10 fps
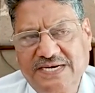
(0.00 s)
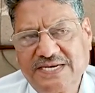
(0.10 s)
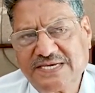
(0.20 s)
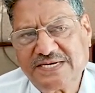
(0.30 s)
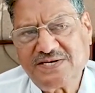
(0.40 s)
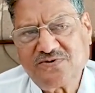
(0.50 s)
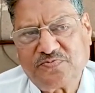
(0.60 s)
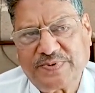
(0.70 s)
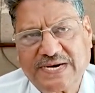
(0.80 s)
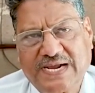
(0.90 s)
इनकी
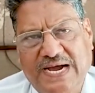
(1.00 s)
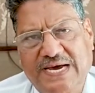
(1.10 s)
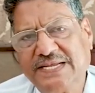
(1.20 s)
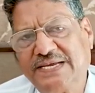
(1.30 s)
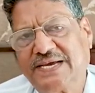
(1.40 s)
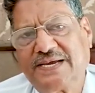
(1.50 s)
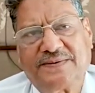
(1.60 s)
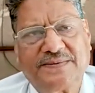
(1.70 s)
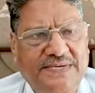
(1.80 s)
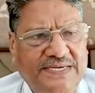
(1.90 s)
ऊपर एक कहानी है
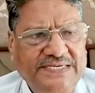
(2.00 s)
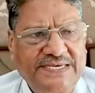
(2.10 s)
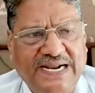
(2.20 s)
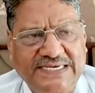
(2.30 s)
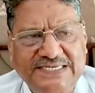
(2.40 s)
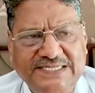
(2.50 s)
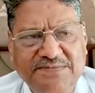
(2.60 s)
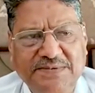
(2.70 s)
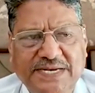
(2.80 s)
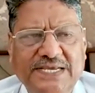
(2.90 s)
ये
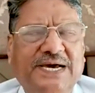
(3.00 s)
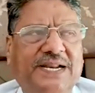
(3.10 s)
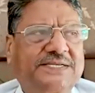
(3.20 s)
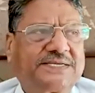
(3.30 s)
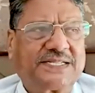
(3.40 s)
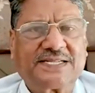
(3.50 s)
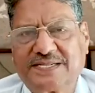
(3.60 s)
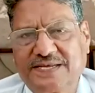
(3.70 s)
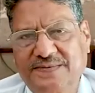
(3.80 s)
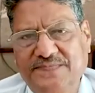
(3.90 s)
राजनीति में नहीं आना चाहते
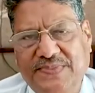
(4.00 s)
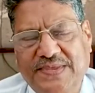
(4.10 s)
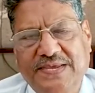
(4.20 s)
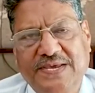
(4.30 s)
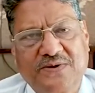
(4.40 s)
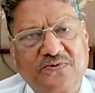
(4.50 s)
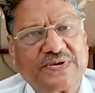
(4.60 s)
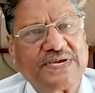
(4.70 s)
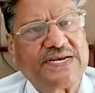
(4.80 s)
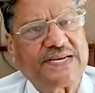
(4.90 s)
थे
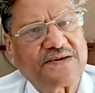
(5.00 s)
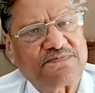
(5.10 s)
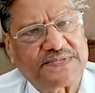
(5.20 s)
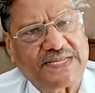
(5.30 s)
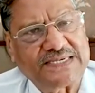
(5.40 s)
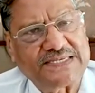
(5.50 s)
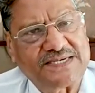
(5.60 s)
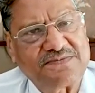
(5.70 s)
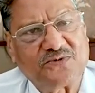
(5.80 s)
क्योंकि इनके पिताजी